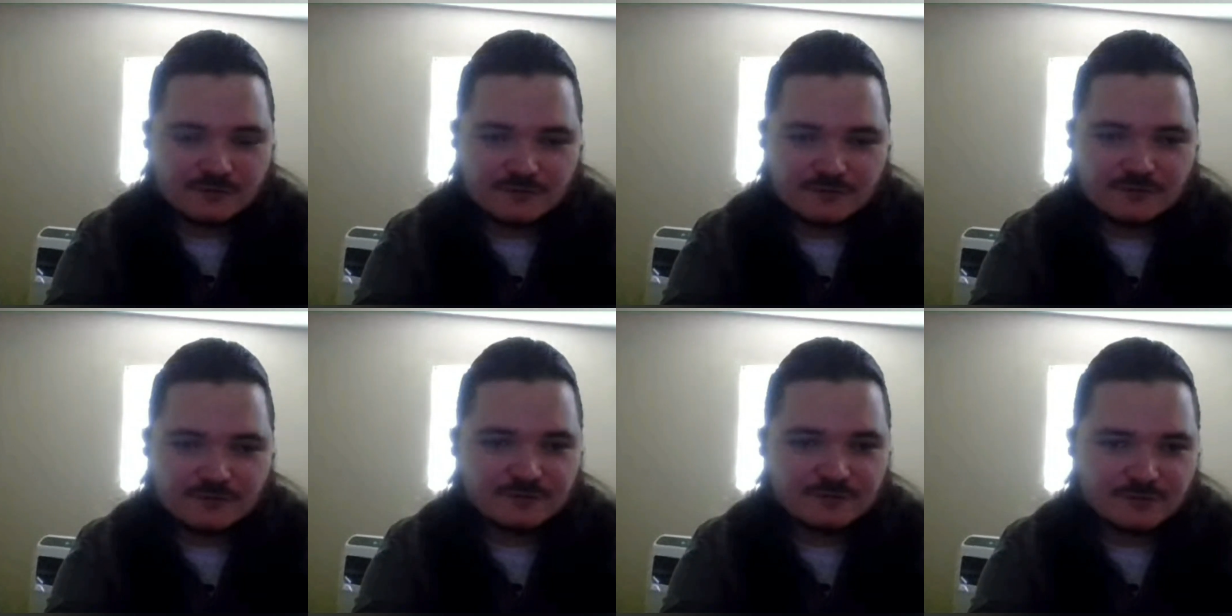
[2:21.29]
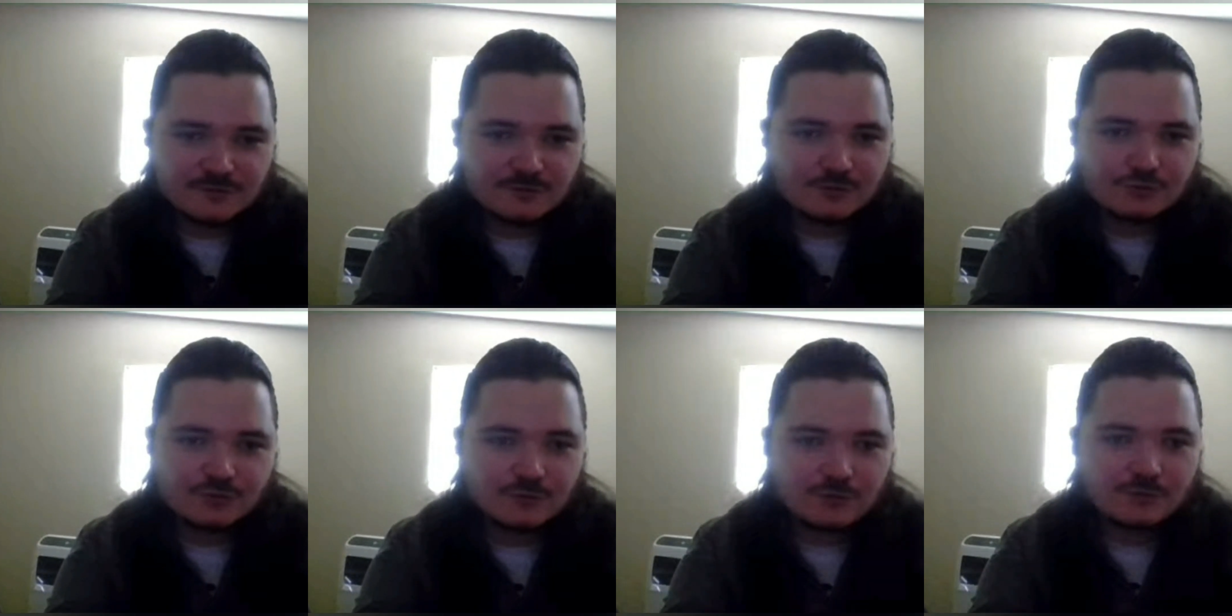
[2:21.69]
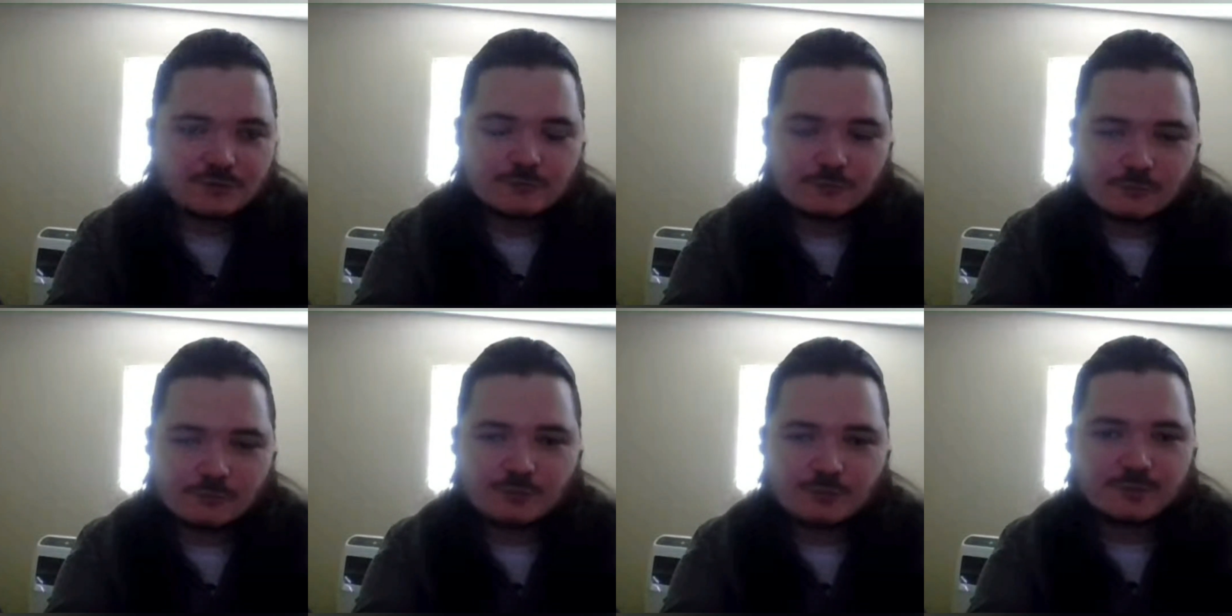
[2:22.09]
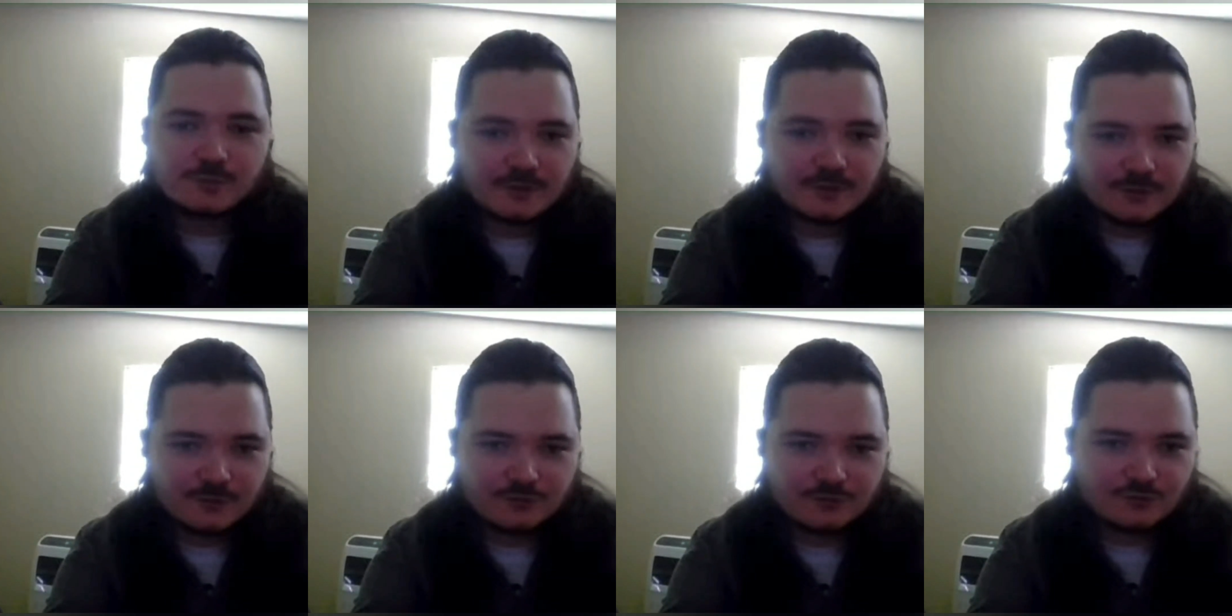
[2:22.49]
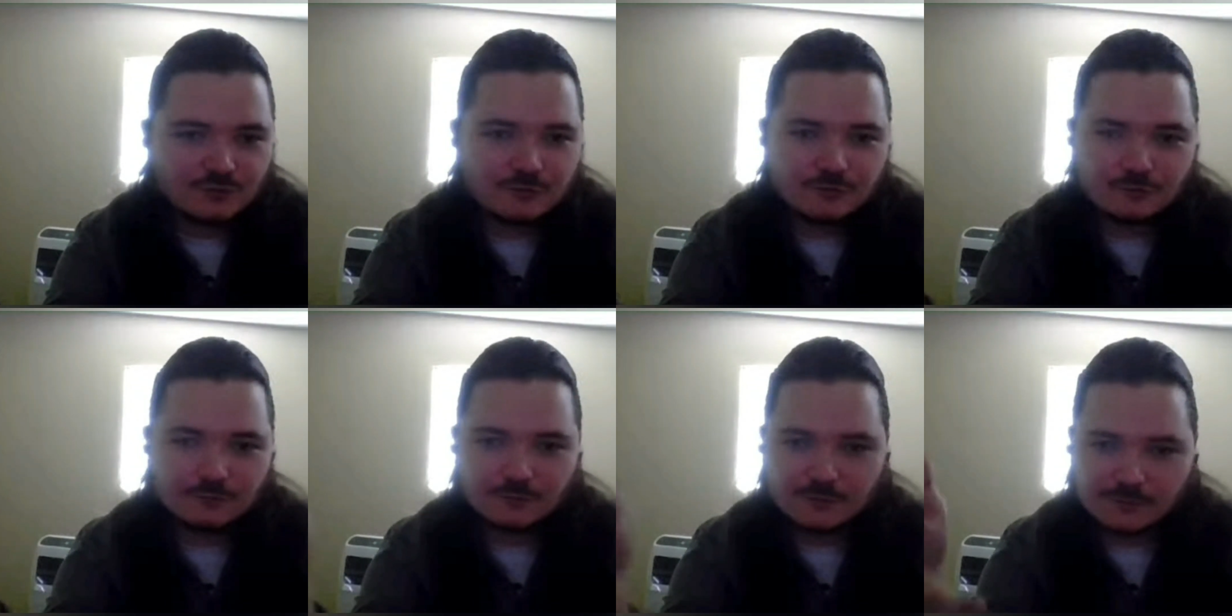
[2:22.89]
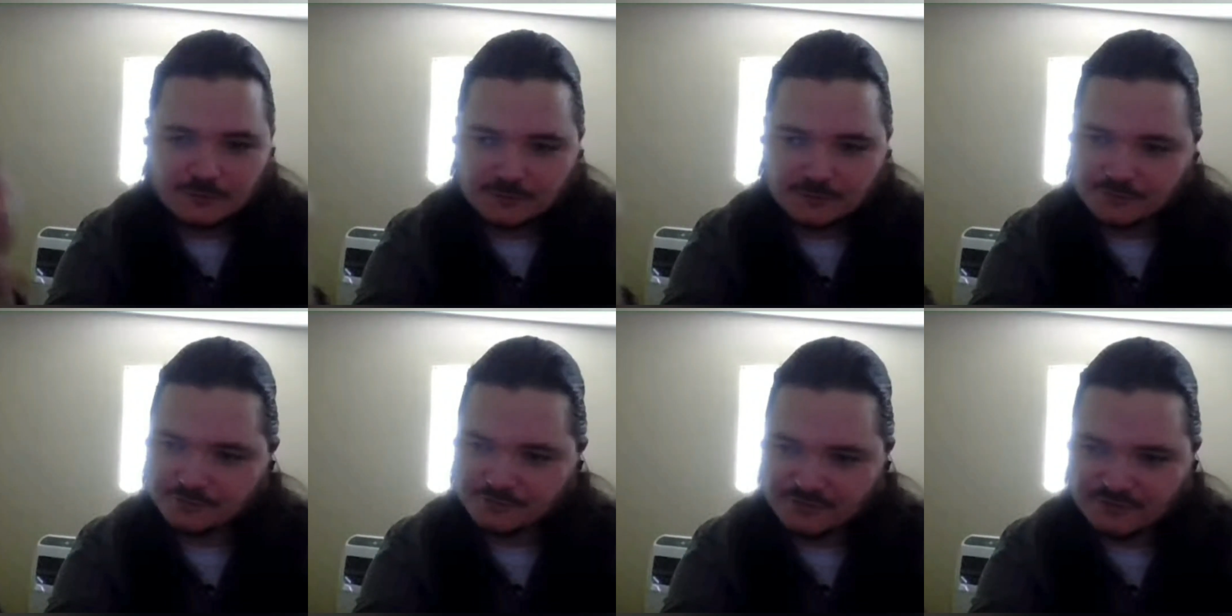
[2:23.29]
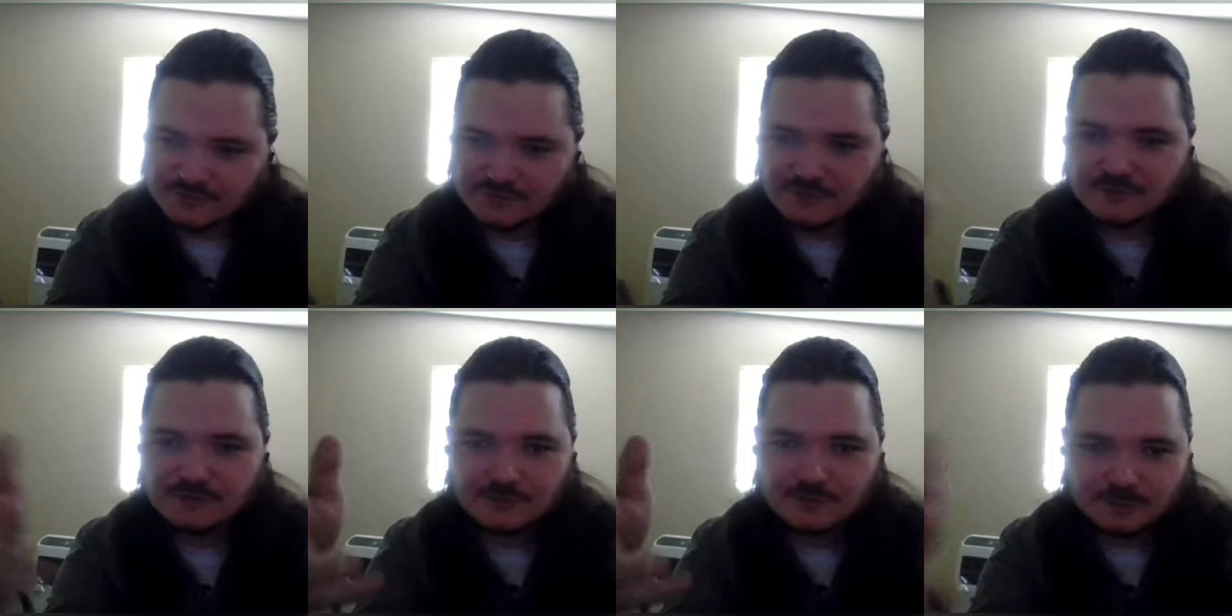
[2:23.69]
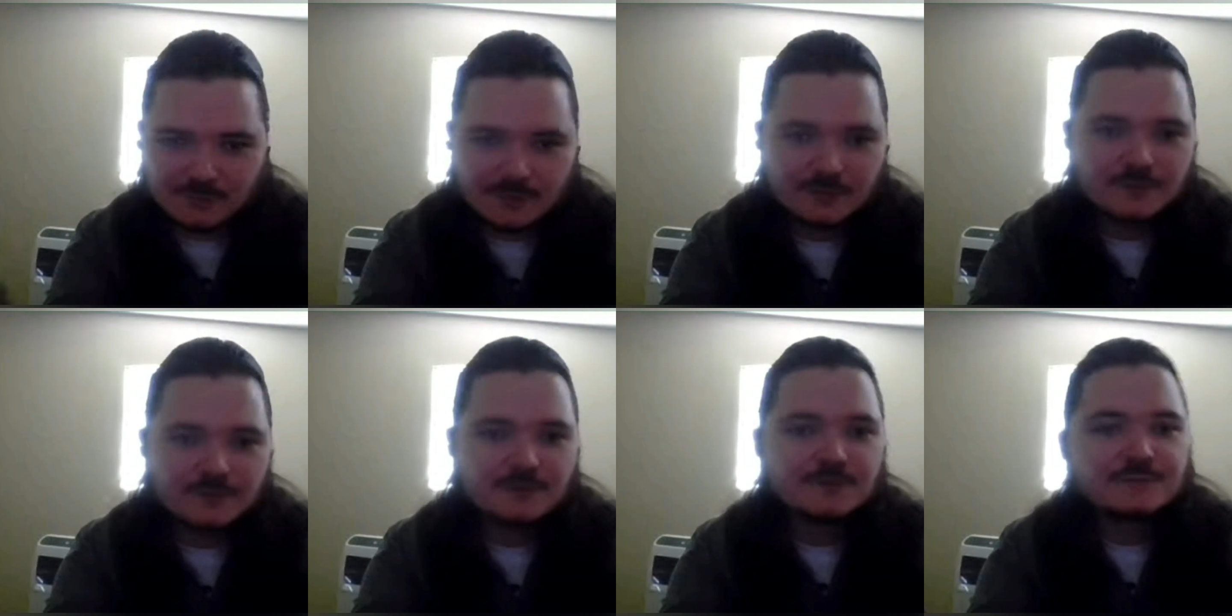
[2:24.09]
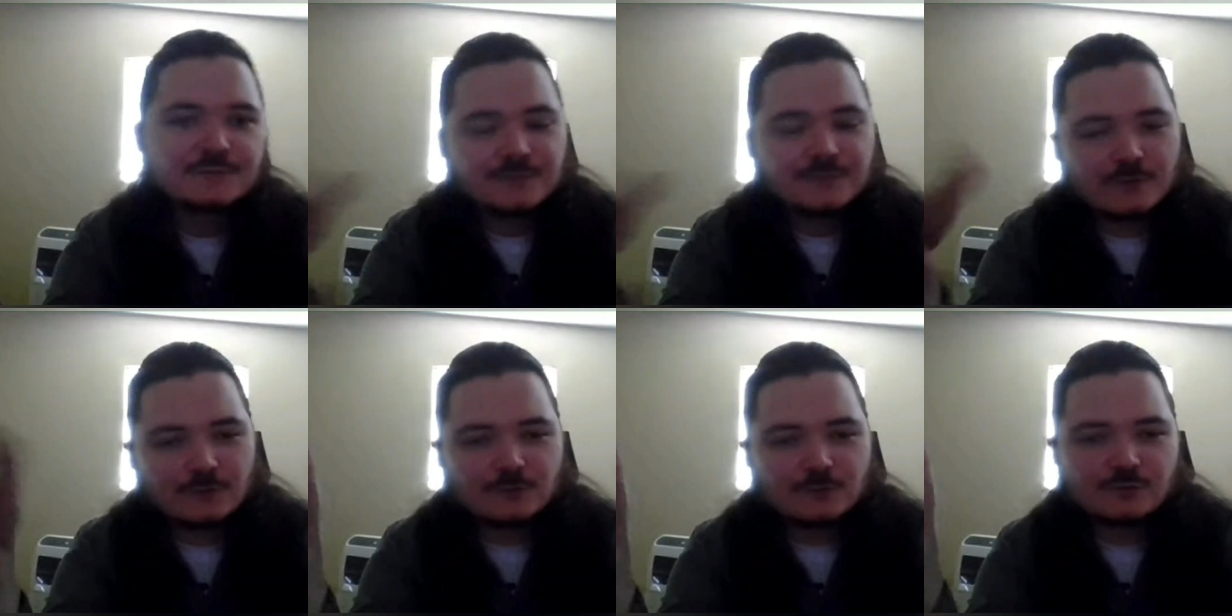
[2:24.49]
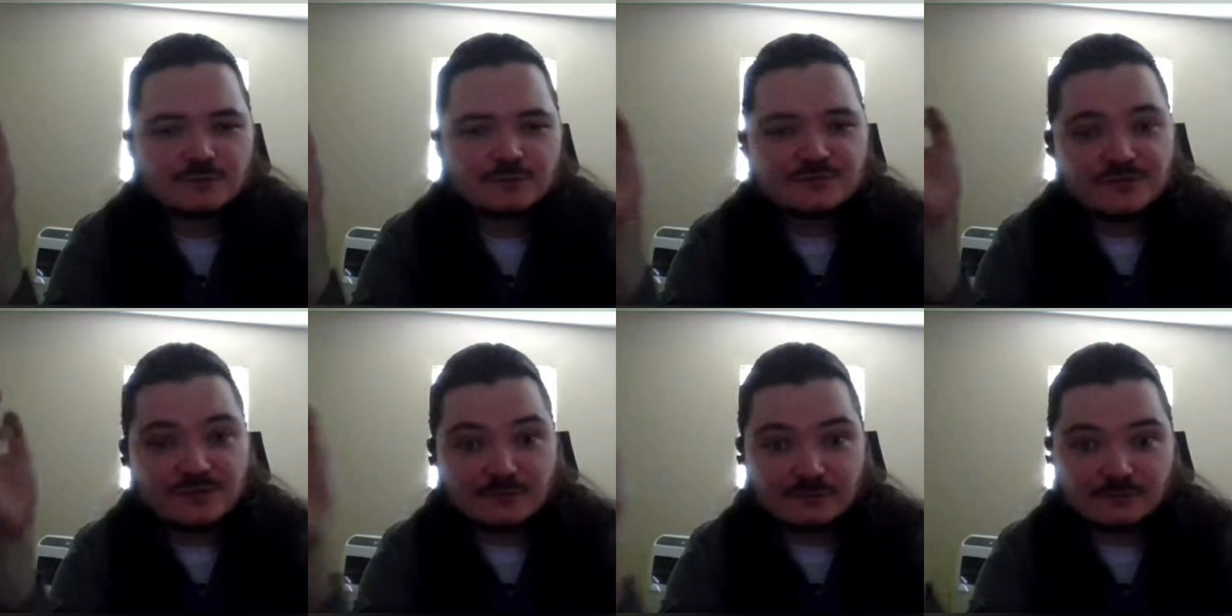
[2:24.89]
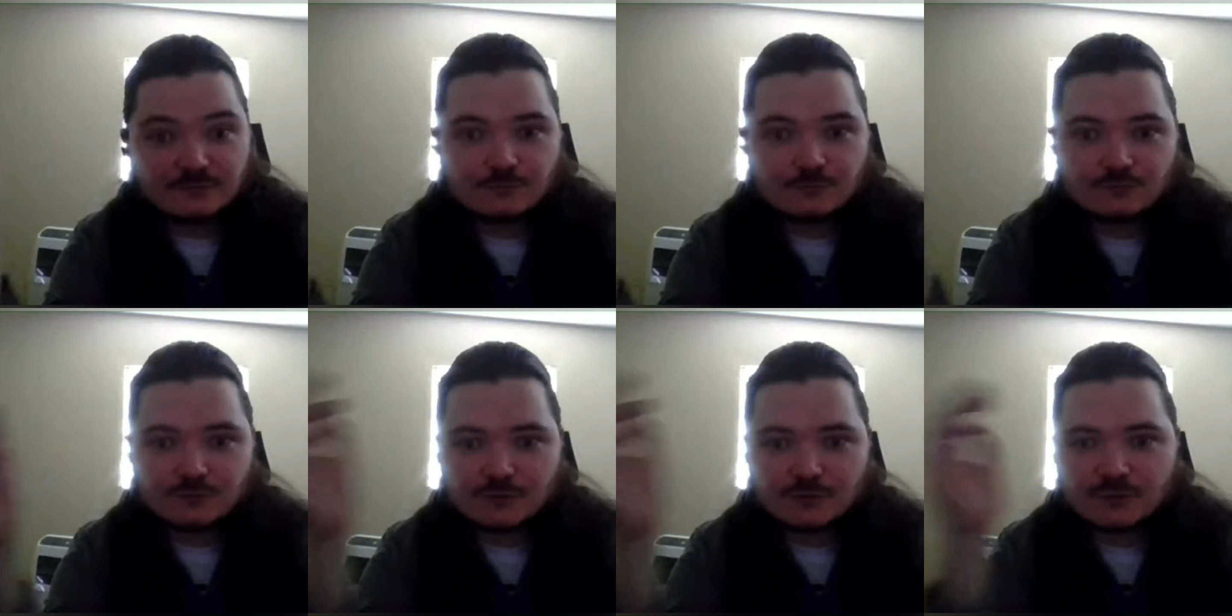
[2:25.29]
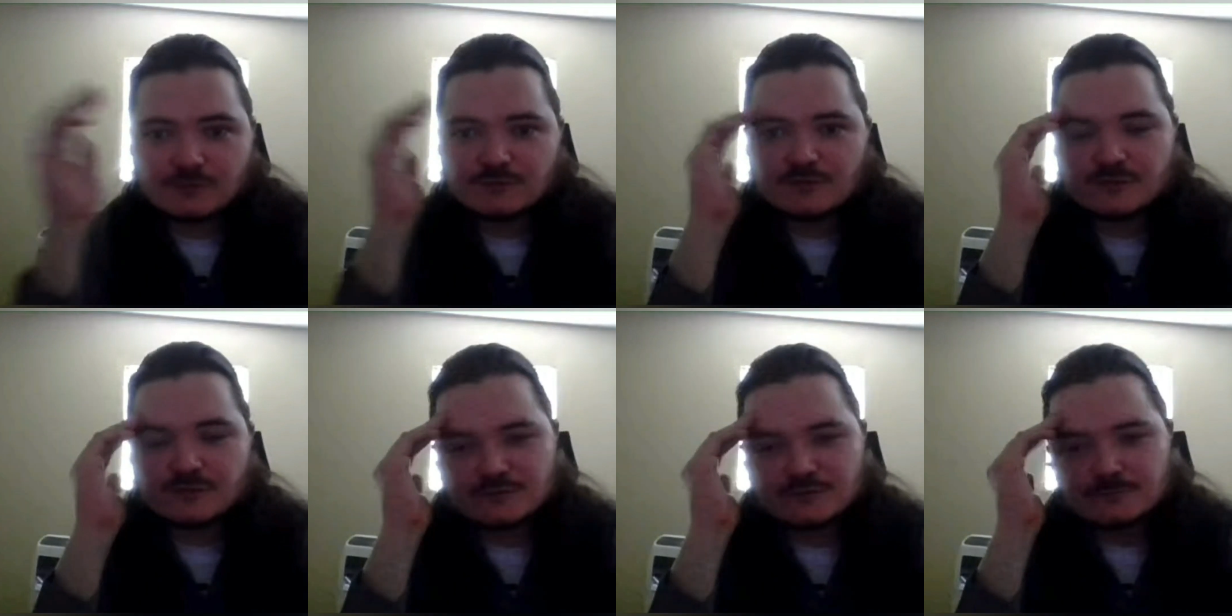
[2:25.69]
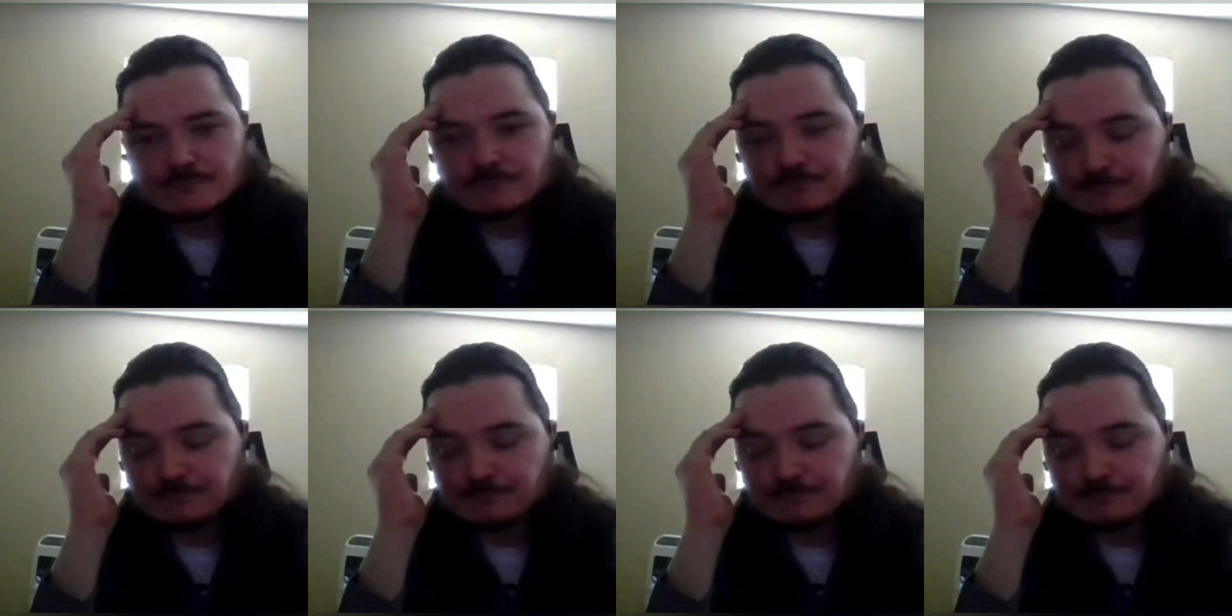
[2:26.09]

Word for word: язык совершенно другой по отношению к соседним народам Северного уже Кавказа.